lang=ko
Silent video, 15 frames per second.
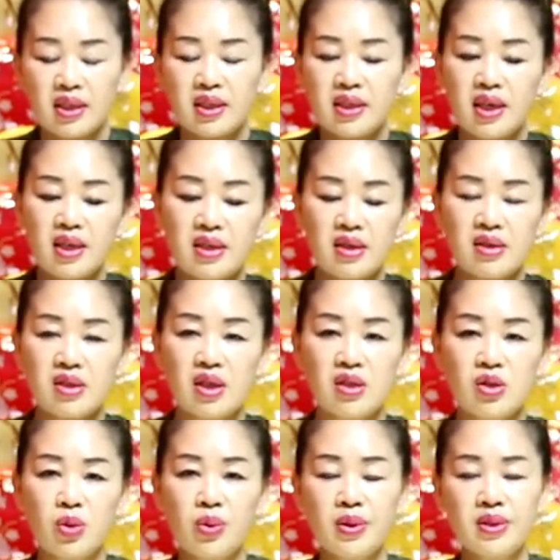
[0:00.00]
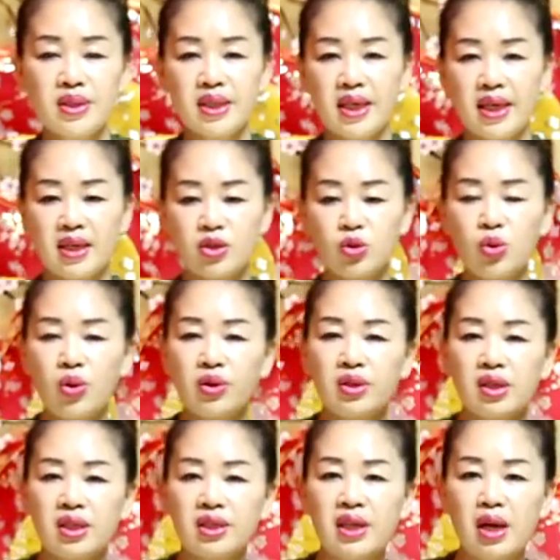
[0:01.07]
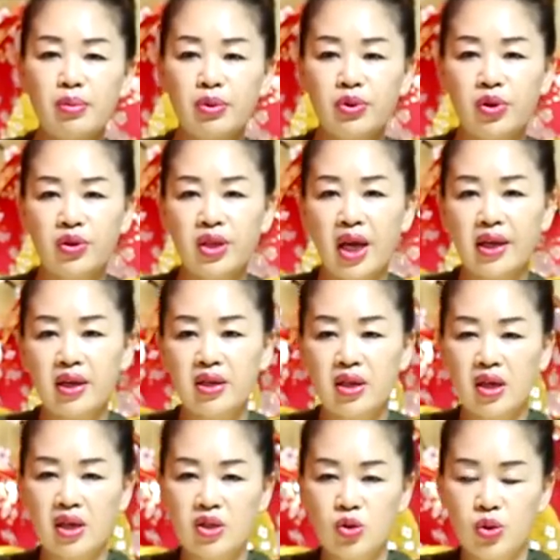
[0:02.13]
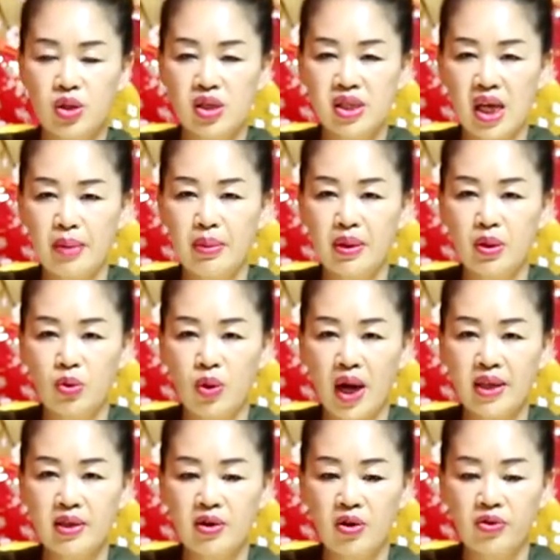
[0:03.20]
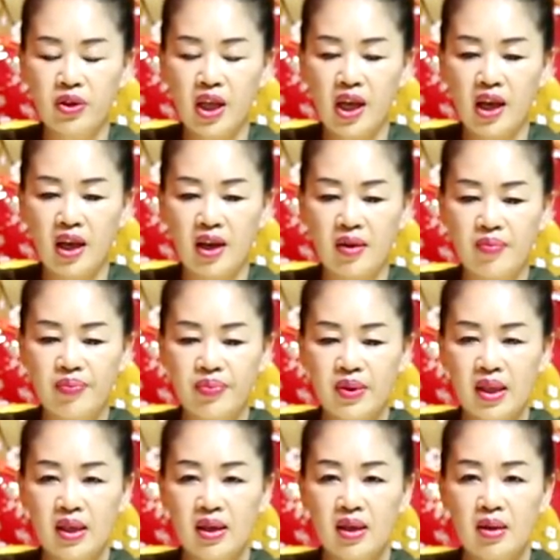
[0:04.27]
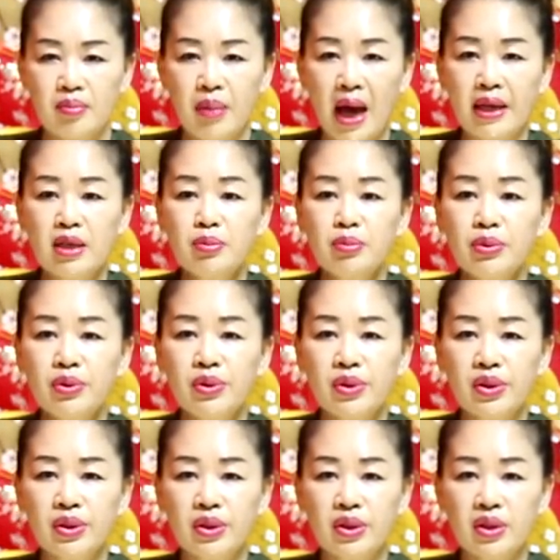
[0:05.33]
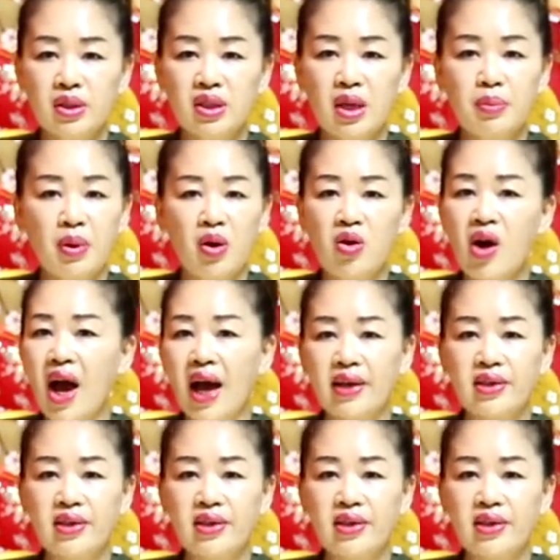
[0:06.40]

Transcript: 그렇게 해서 이제 소원자 소원을 그날부터 딱 이렇게 조리를 잡아놓고 하는 건데 네. 많은 분들은 그게 별거